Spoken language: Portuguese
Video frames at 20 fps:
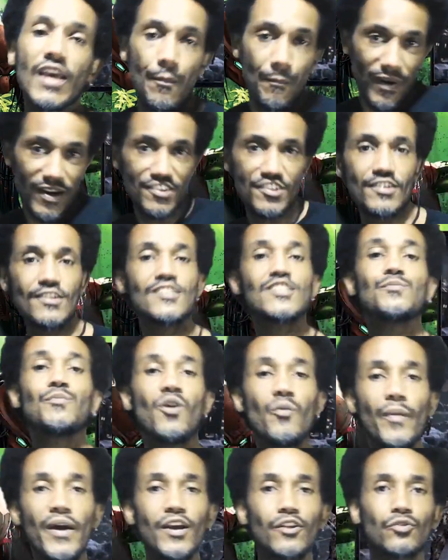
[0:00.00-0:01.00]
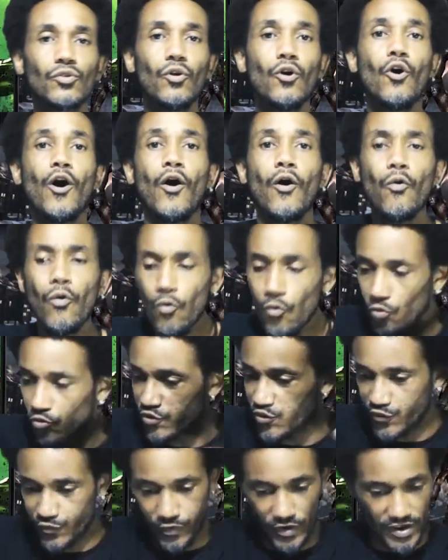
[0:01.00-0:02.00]
que a partir desse momento,
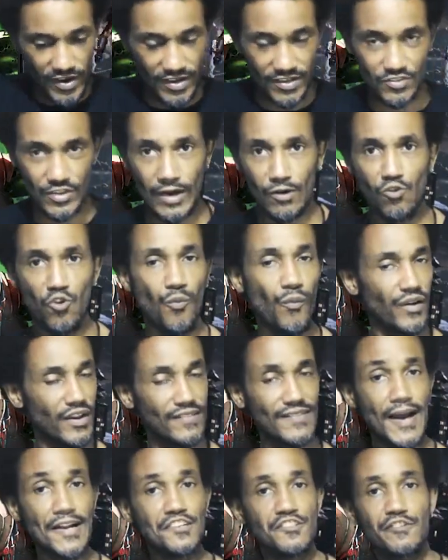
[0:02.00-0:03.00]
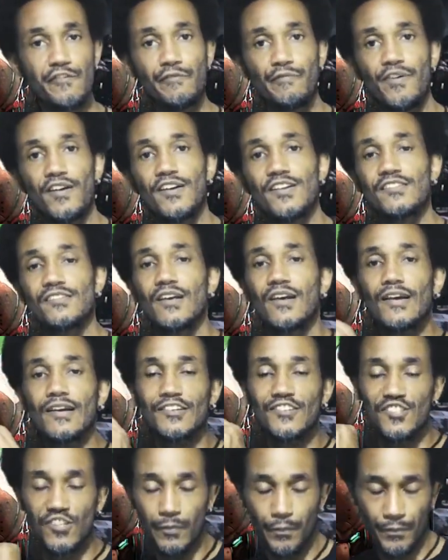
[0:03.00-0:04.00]
os fãs, a comunidade de fãs
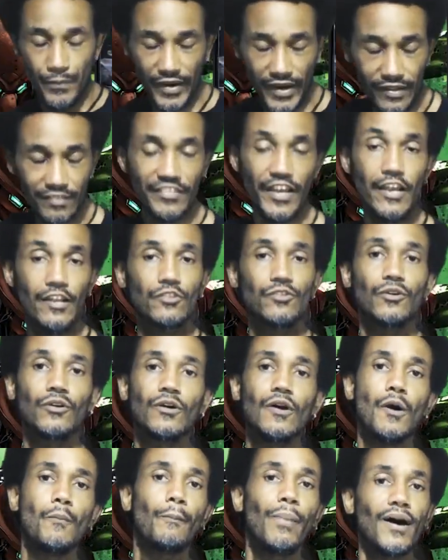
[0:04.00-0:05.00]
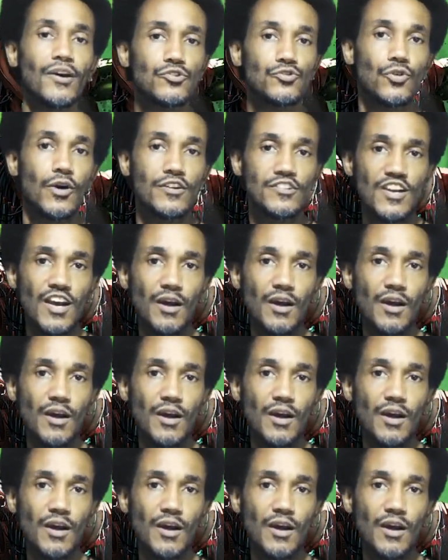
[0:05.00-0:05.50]
de Predator passou a